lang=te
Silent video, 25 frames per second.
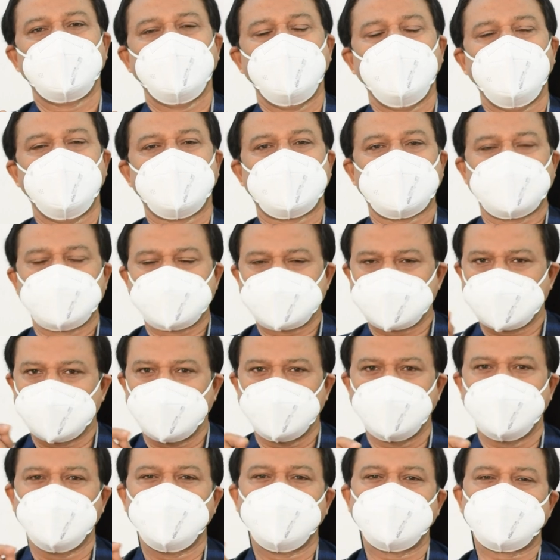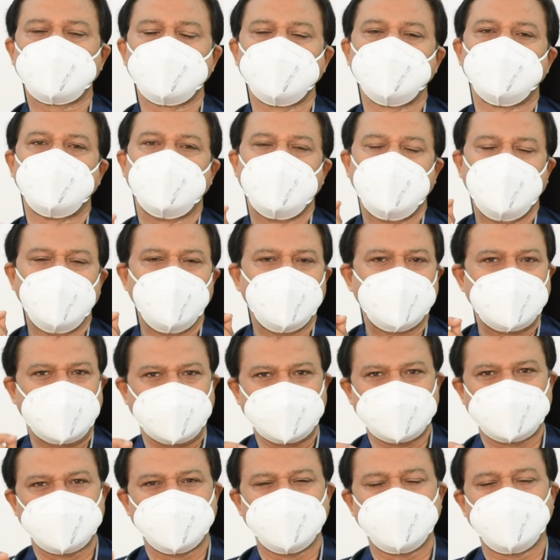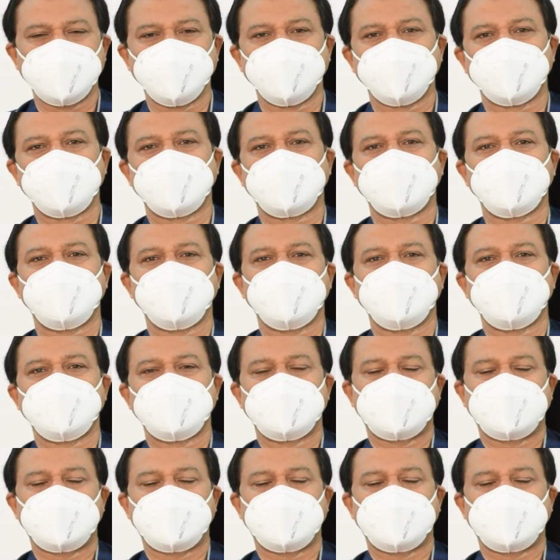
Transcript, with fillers: ఈ టెన్షన్ హెడేకు మైల్డ్ యాంగ్జైటీ వరకే